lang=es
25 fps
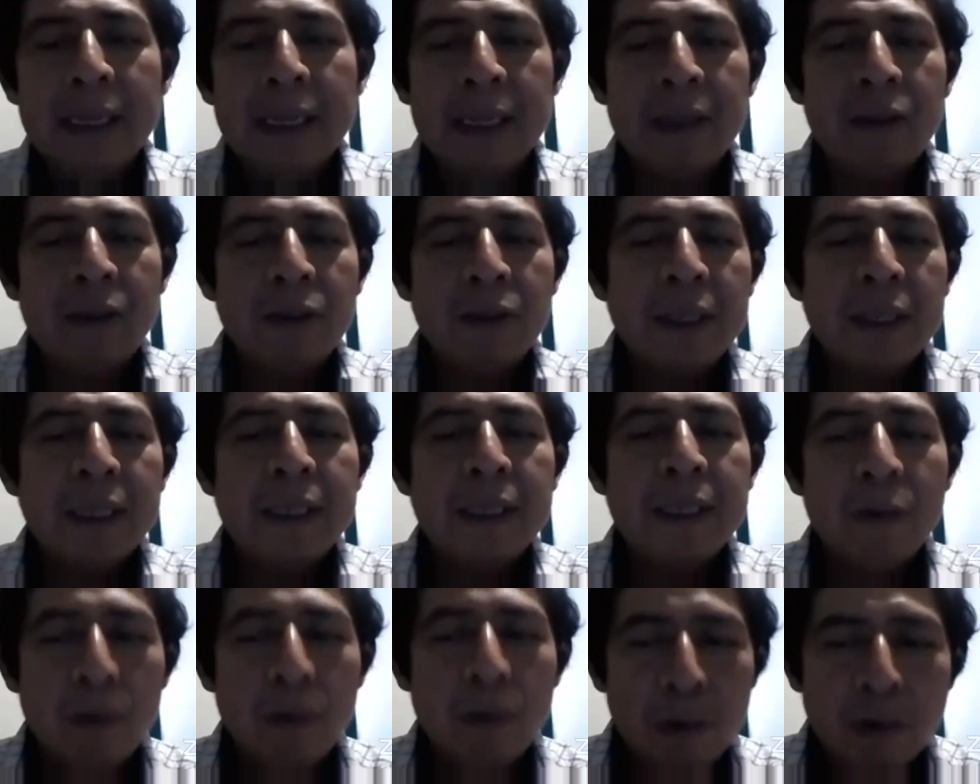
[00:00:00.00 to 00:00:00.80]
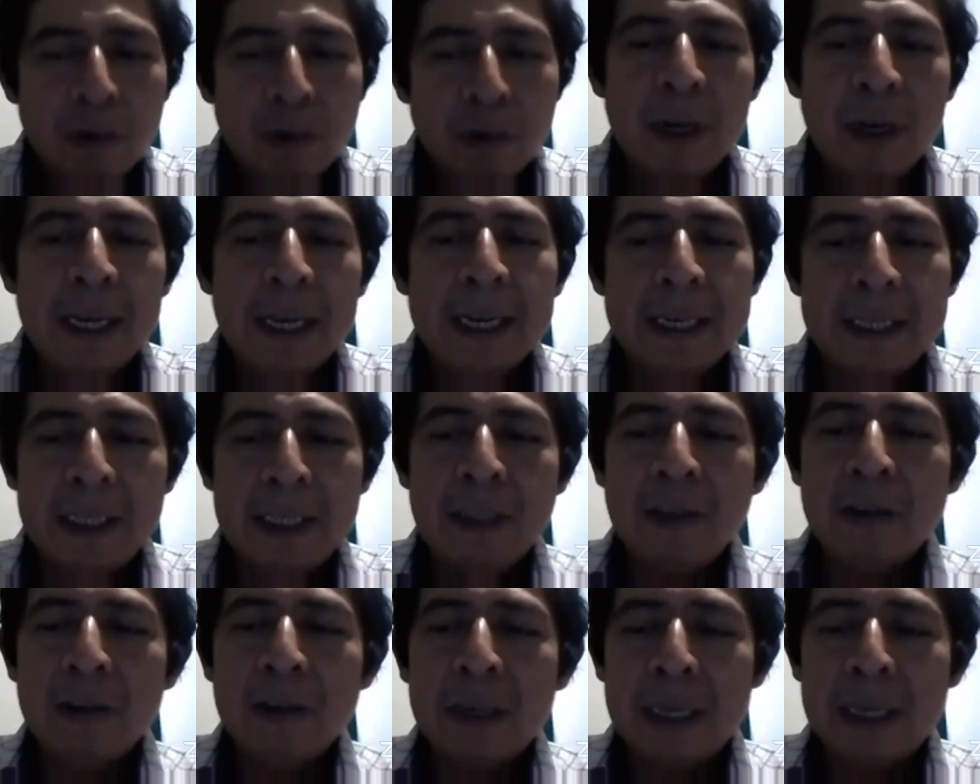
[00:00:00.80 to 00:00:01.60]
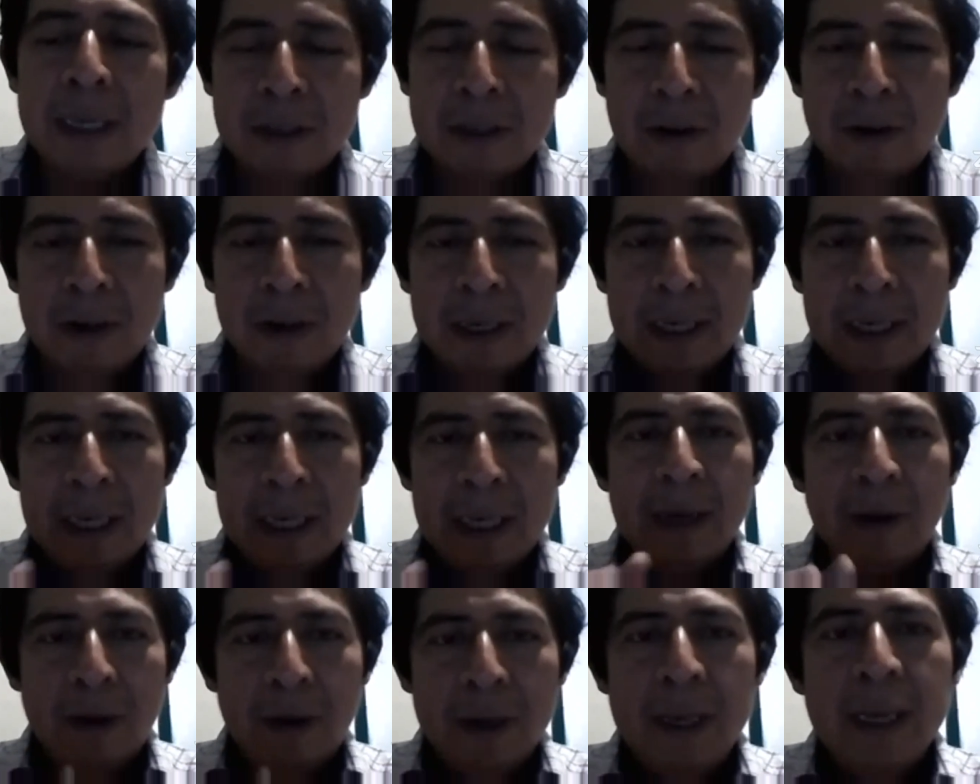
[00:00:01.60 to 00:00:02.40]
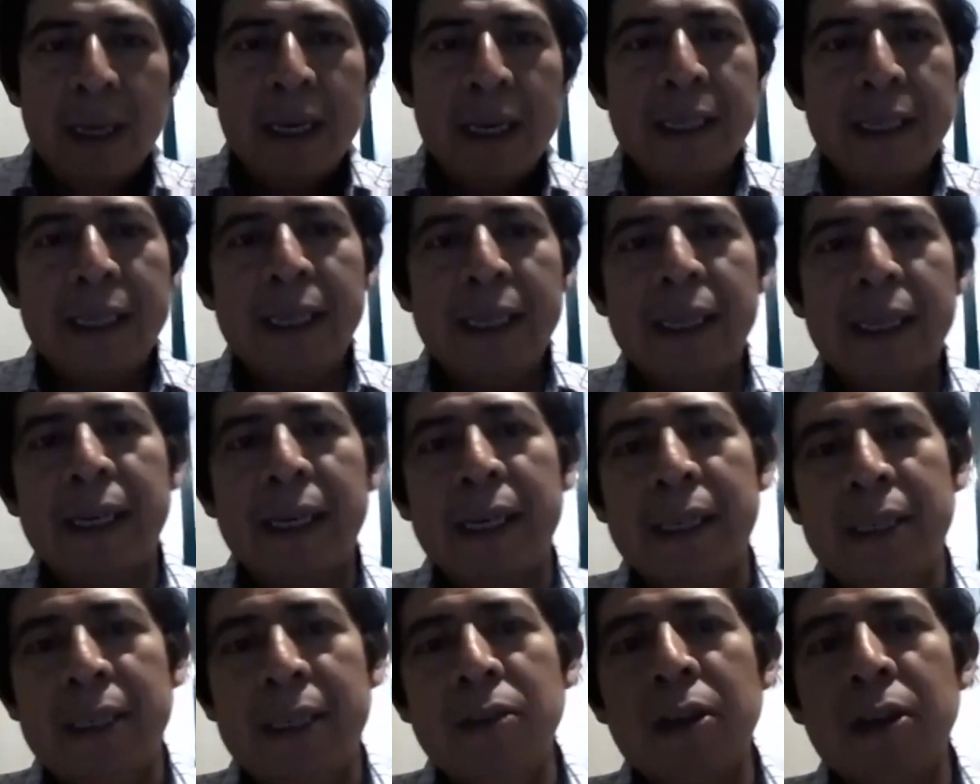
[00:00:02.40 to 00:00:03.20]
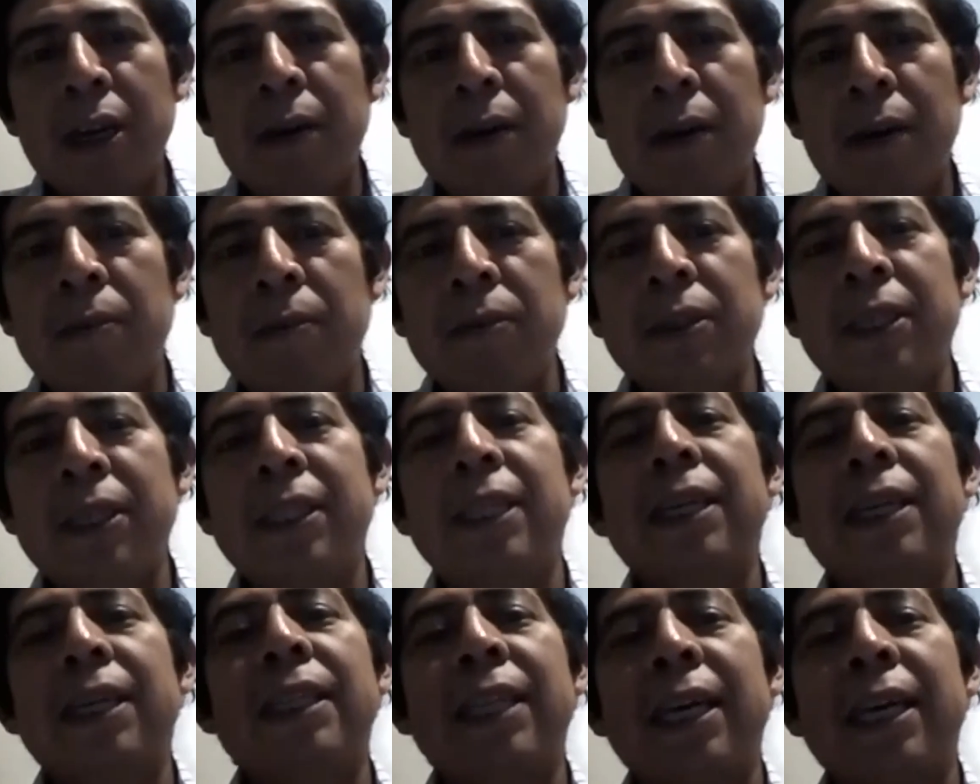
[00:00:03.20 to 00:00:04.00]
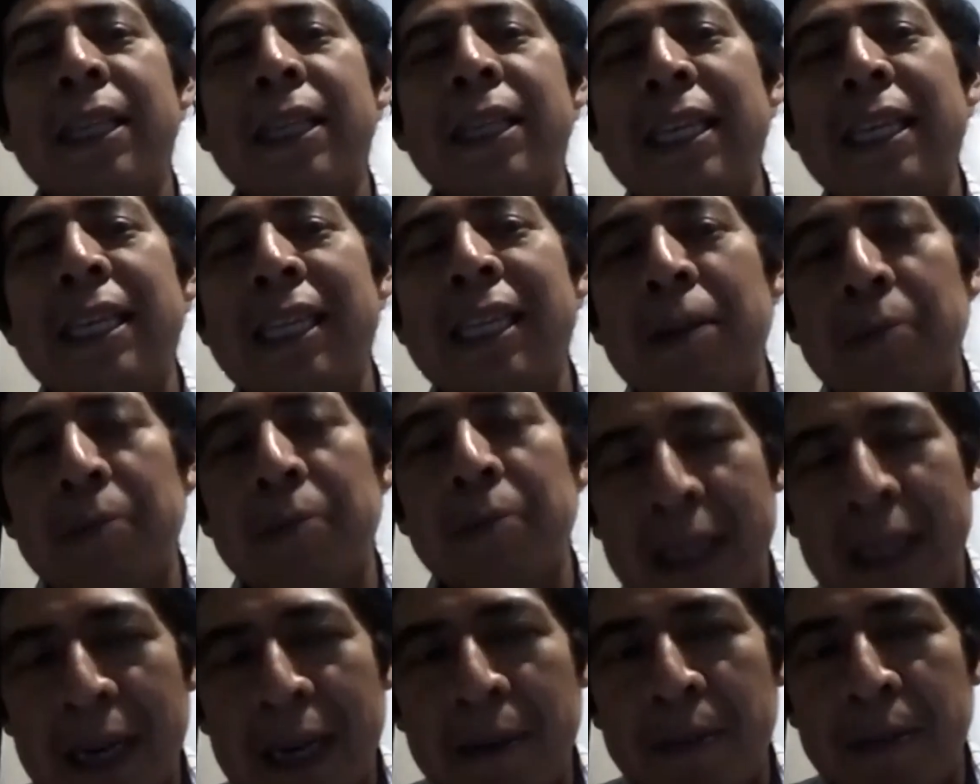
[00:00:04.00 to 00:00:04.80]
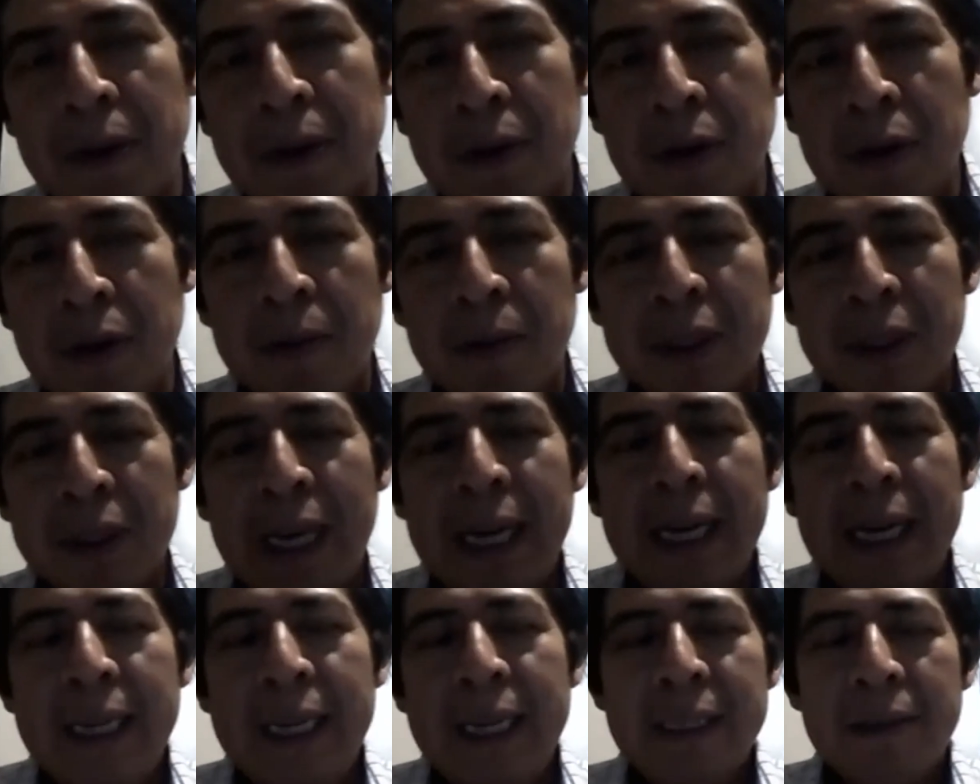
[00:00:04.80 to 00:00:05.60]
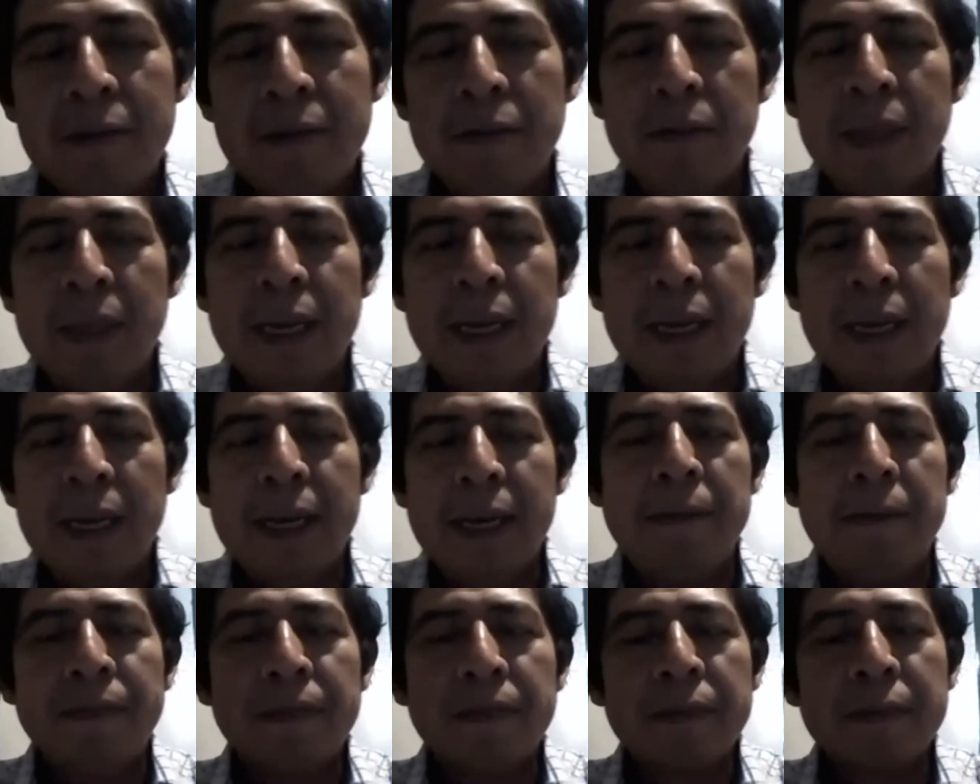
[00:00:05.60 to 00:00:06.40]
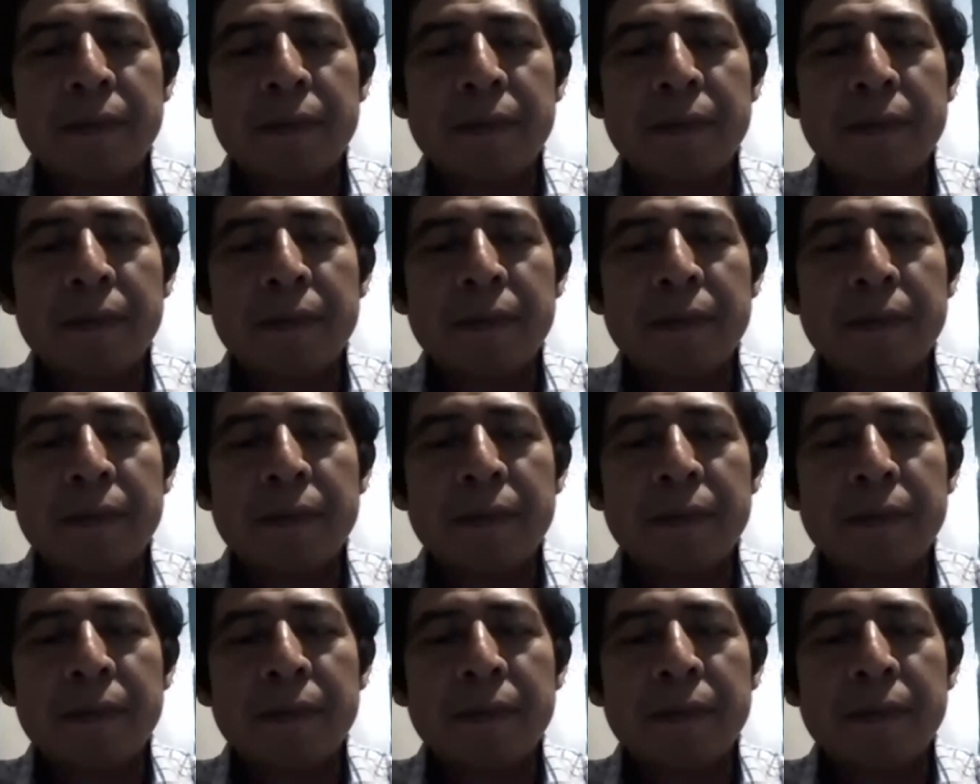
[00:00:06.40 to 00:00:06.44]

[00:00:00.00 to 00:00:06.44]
Entonces, justo el ejercicio que escogí hoy es el ejercicio que vamos a tratar de interpretar, pero como tal es una